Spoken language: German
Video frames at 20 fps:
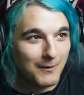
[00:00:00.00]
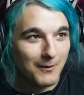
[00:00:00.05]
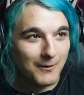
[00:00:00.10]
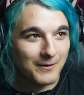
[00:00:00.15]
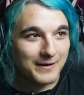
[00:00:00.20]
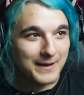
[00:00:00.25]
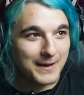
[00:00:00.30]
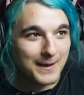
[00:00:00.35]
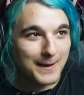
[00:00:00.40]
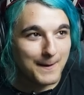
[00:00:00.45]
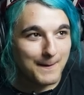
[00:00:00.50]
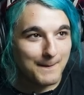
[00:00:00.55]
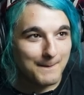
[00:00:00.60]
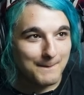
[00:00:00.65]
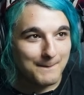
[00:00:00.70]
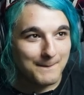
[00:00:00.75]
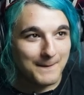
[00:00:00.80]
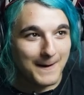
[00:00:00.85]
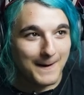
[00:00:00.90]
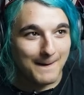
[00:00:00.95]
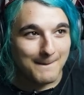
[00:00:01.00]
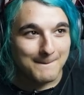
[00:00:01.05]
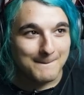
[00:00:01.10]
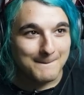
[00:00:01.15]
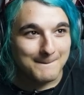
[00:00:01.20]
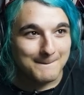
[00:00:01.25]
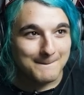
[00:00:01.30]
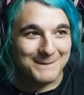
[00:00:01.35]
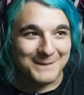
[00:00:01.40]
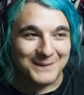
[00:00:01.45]
Okay, Bomb.
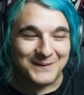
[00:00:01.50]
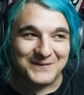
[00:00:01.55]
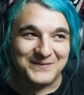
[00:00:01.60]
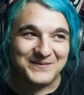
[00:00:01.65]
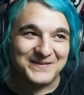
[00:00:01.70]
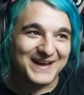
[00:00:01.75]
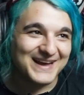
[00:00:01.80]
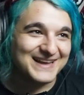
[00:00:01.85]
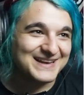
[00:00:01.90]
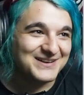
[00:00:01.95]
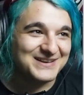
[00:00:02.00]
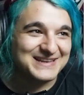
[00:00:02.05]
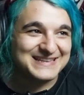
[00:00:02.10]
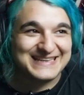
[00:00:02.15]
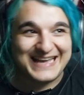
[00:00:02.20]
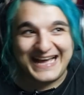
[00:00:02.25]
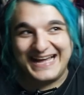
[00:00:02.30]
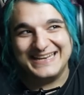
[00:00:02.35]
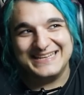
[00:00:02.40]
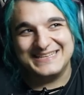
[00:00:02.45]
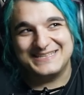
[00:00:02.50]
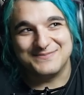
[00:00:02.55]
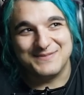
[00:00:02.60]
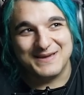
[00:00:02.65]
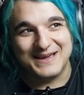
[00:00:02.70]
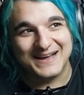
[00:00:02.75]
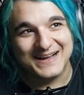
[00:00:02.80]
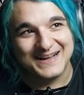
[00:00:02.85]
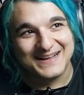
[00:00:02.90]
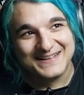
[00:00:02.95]
Oh nein, Leute, ich kann nicht
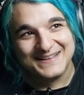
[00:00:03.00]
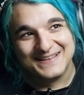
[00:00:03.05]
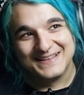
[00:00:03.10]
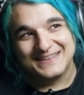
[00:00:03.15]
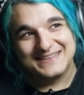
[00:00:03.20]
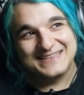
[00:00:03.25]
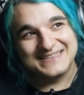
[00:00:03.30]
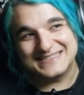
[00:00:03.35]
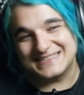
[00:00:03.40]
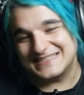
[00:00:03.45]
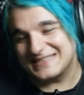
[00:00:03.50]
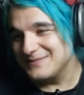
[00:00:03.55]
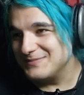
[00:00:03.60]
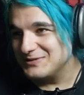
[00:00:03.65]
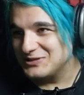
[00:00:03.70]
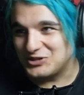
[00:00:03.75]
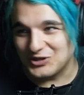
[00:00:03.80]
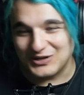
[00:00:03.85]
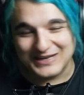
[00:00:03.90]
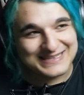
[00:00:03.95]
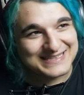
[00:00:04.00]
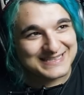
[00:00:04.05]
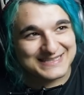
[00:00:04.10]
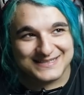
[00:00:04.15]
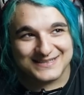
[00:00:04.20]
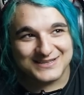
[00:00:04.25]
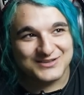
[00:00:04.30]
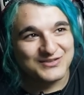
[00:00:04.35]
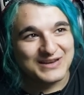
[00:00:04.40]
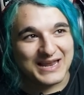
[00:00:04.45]
mehr. Dieses Gib die Toilette
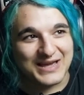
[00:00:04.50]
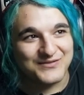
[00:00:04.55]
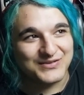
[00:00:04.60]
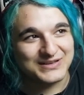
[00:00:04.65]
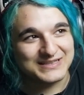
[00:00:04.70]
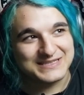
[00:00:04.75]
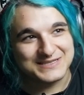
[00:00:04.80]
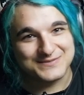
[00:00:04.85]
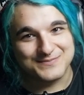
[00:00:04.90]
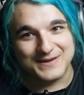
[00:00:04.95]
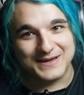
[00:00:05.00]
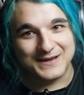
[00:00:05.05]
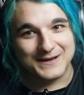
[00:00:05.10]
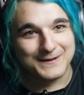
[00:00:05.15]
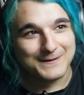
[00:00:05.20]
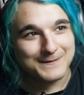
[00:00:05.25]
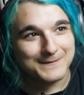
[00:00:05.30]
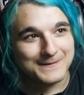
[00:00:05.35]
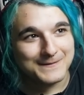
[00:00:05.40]
nicht. Ich will einfach nicht mehr.